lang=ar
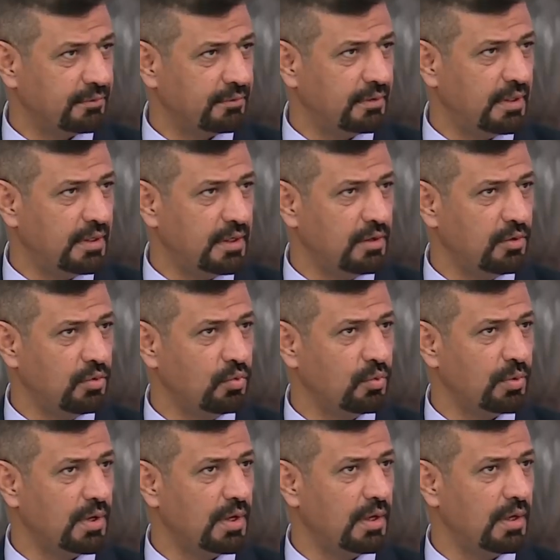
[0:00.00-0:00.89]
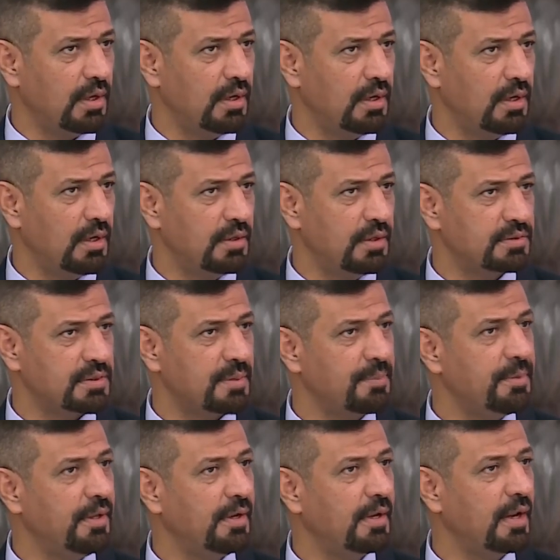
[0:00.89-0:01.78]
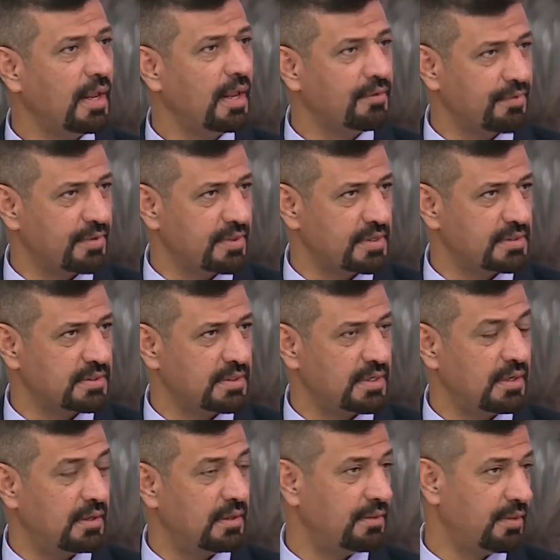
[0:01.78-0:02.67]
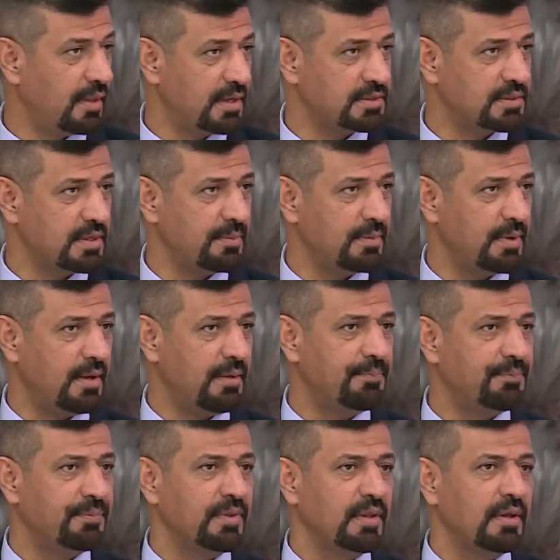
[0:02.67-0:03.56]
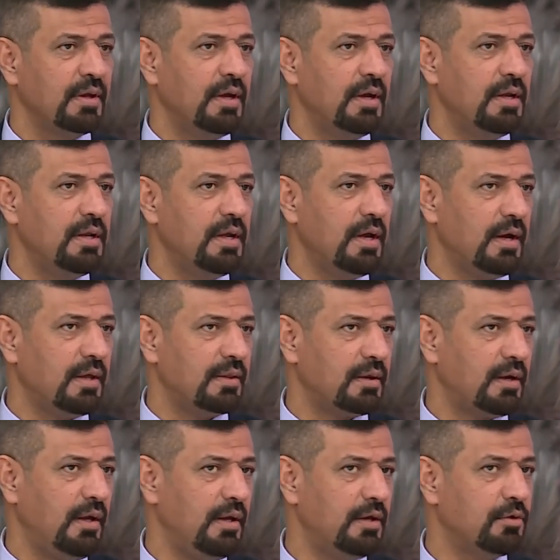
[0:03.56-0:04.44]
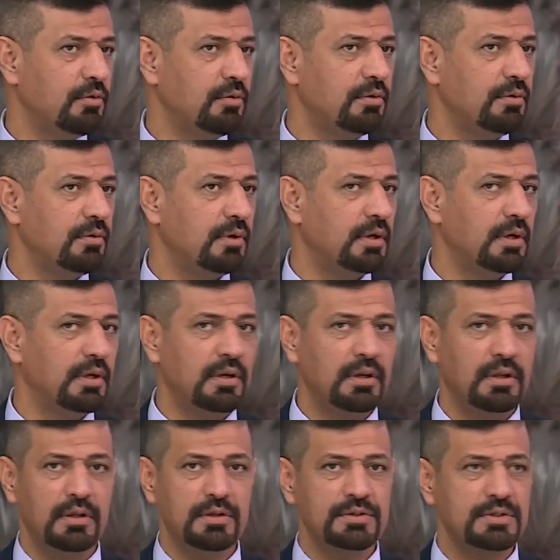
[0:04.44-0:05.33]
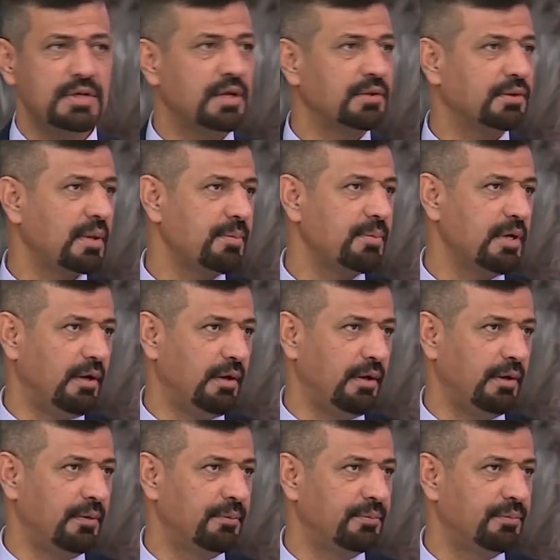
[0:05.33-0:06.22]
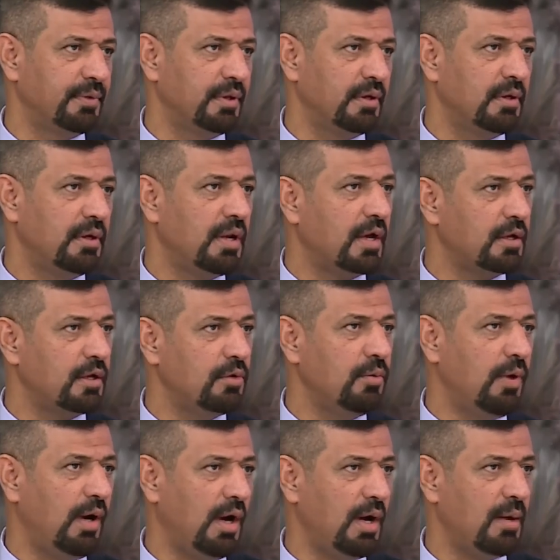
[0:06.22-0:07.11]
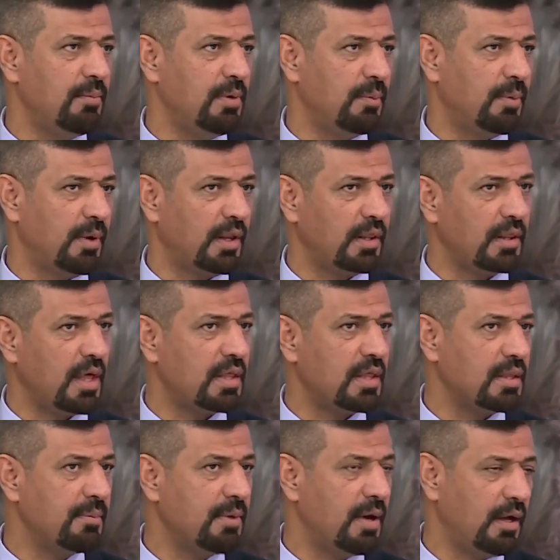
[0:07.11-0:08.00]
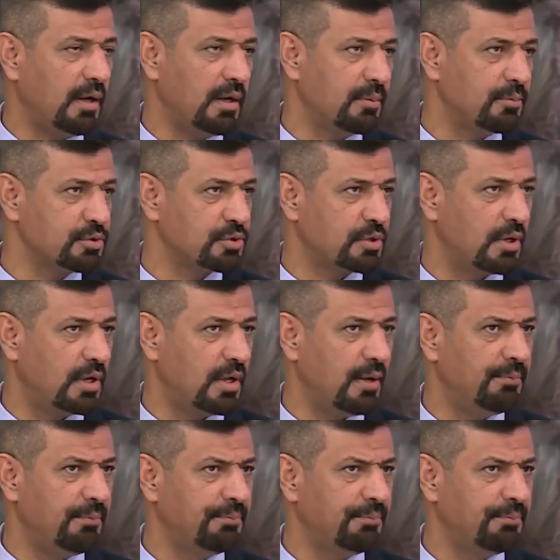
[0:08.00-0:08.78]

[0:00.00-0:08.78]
اللي هو نسميه احنا الألفا ثلاسيميا اللي هذا راح يكون آه، إنسان طبيعي لكن هو حامل مرض هذا ما عليه مشكلة